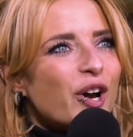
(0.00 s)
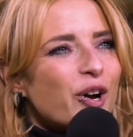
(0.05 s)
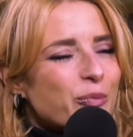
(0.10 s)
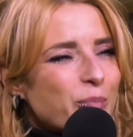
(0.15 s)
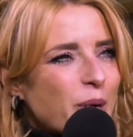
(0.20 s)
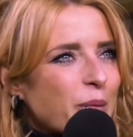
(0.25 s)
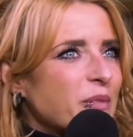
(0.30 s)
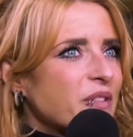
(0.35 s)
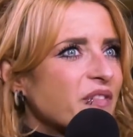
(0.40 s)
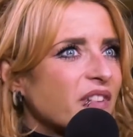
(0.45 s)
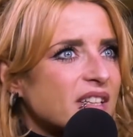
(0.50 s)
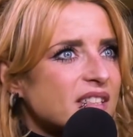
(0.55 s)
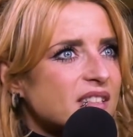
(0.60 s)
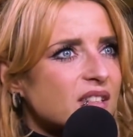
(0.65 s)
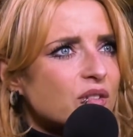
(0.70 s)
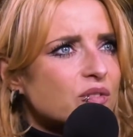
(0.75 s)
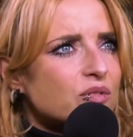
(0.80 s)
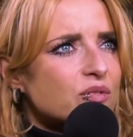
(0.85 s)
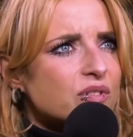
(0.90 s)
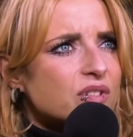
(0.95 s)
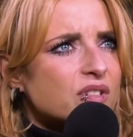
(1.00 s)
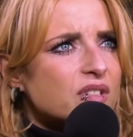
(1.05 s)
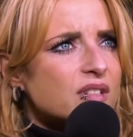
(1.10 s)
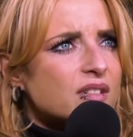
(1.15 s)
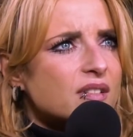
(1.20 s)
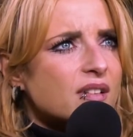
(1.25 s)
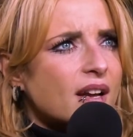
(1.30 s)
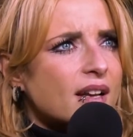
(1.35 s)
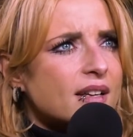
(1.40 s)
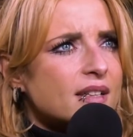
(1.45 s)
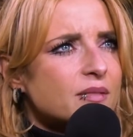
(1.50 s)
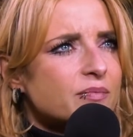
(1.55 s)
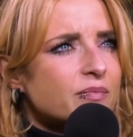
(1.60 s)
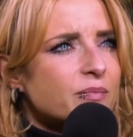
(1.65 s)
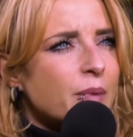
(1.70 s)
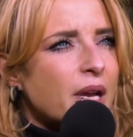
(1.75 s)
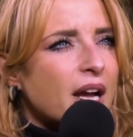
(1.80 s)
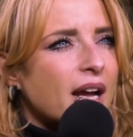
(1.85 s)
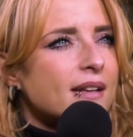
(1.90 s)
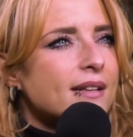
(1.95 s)
Und bei mir war das auch so, dass ich das gar nicht,
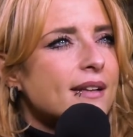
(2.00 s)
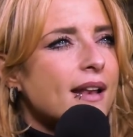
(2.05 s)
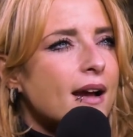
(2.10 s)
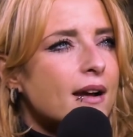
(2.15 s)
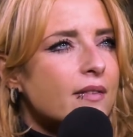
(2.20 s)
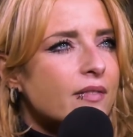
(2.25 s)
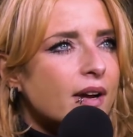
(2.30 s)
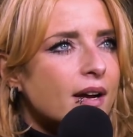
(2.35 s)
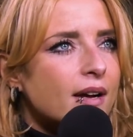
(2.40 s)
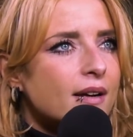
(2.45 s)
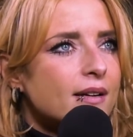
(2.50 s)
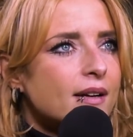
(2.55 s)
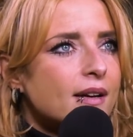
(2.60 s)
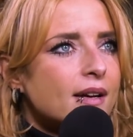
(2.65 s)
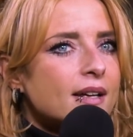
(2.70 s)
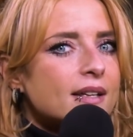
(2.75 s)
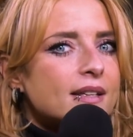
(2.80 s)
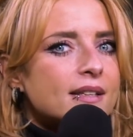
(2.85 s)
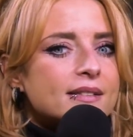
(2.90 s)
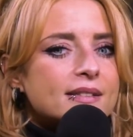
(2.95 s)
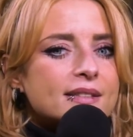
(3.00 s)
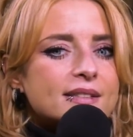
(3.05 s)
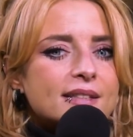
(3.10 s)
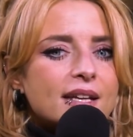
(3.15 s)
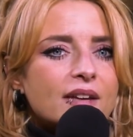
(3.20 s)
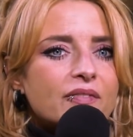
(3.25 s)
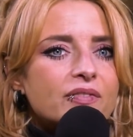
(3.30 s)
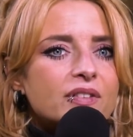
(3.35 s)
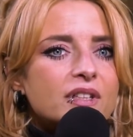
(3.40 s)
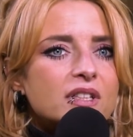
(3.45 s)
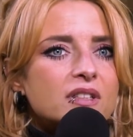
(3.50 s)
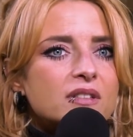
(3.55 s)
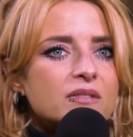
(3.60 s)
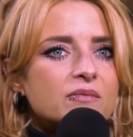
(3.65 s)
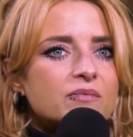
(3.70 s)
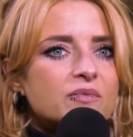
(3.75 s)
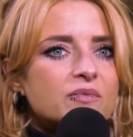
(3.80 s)
mir gar nicht klar war, dass ich sehr viel